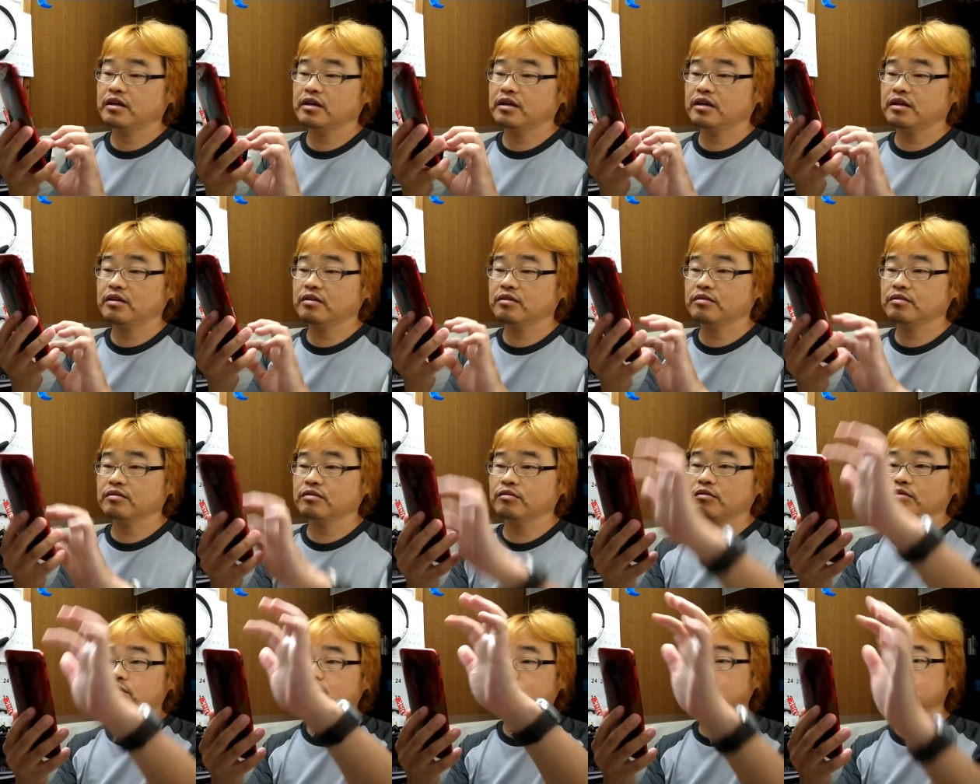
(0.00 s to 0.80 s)

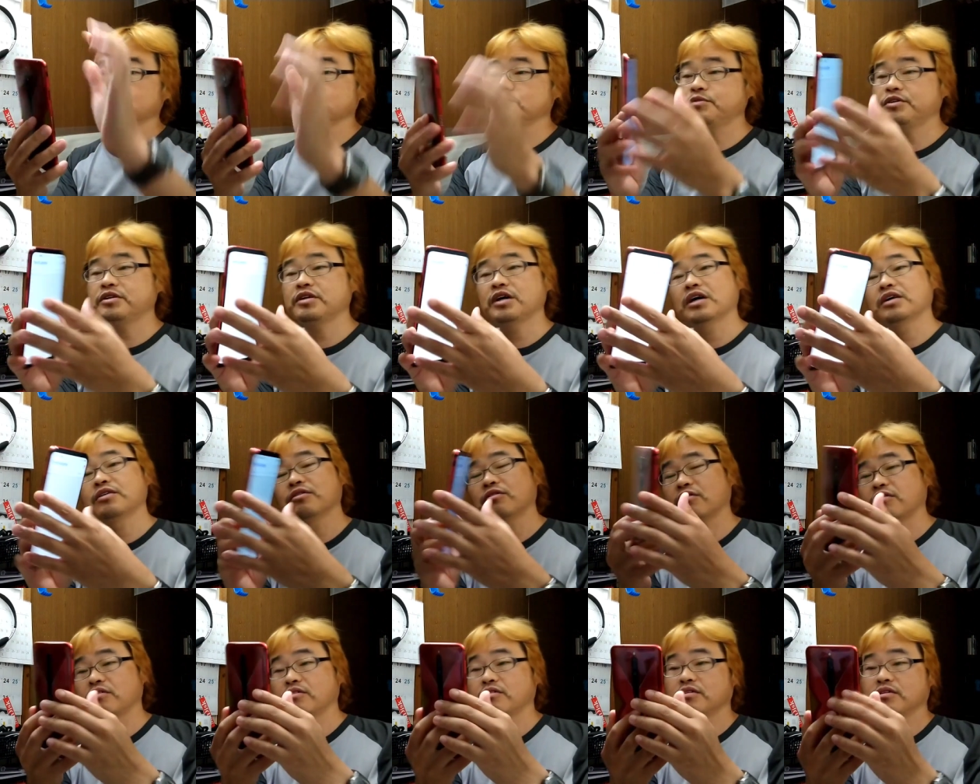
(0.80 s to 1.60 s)
えー、っと、ヌビア
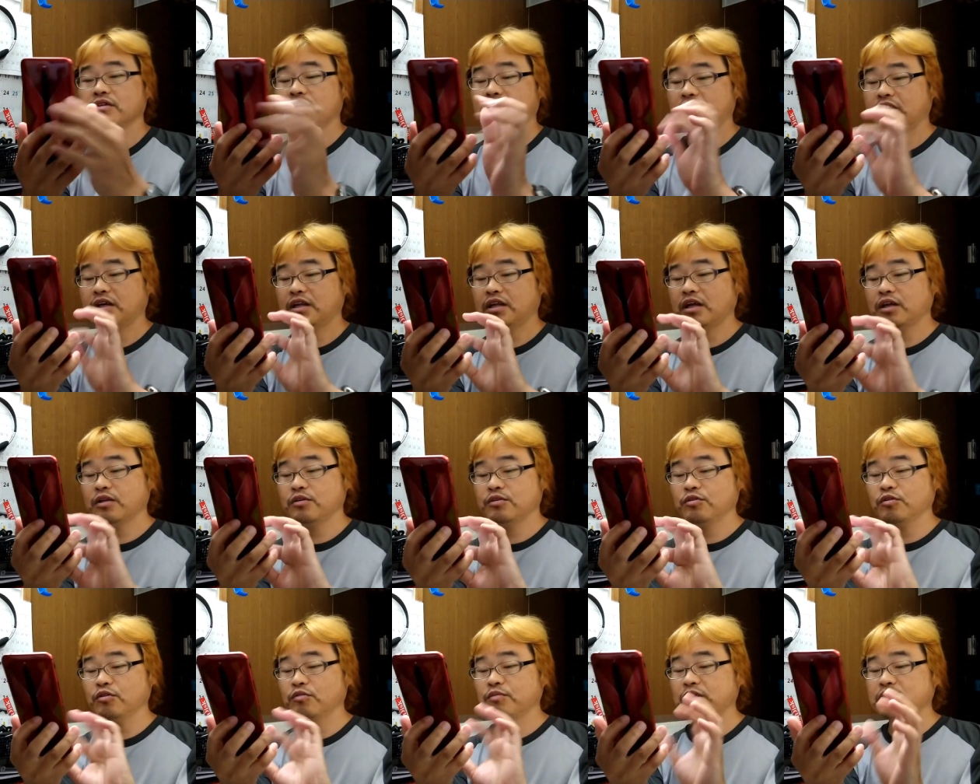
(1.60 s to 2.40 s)
の、えー、
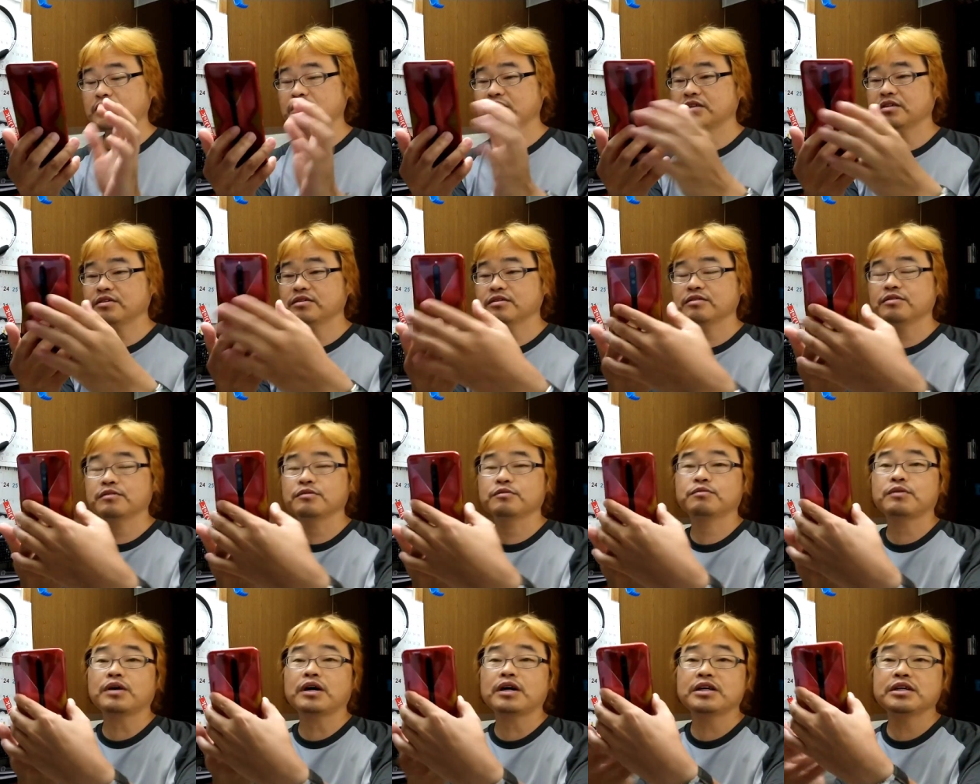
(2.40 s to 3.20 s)

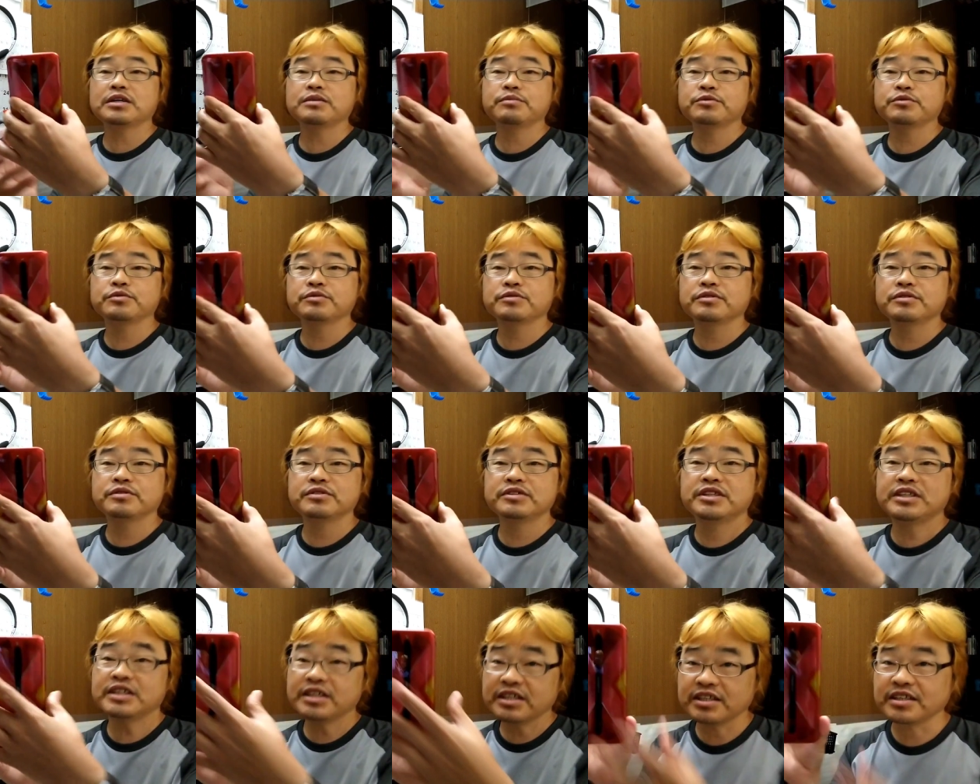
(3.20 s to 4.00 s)
レッドマジック
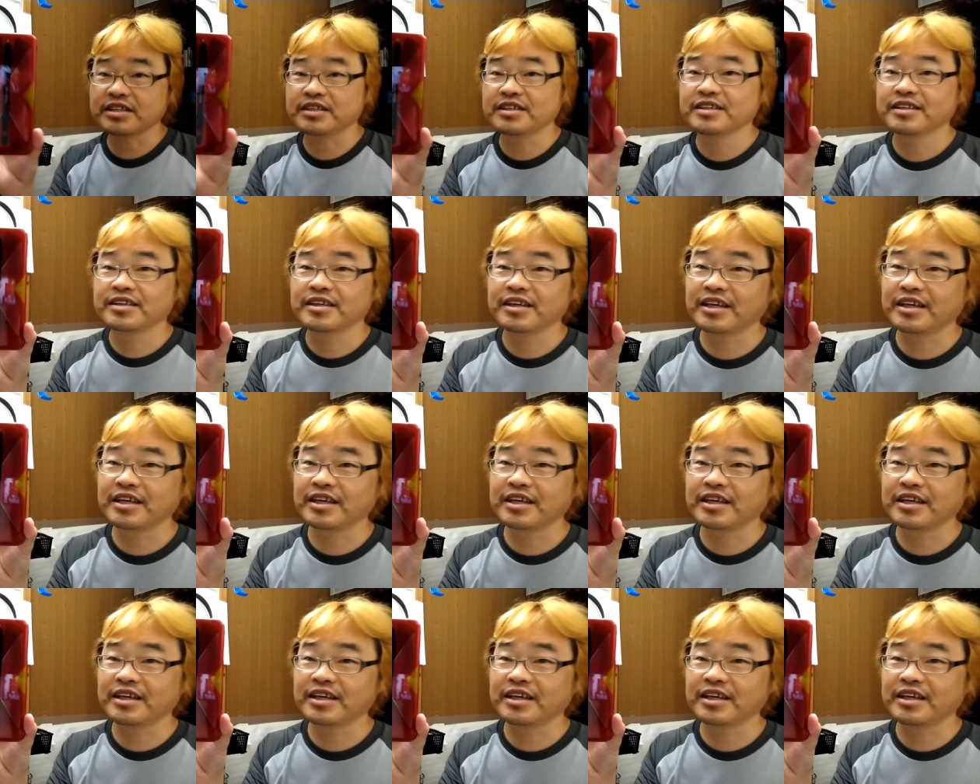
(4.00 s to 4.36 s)
5G。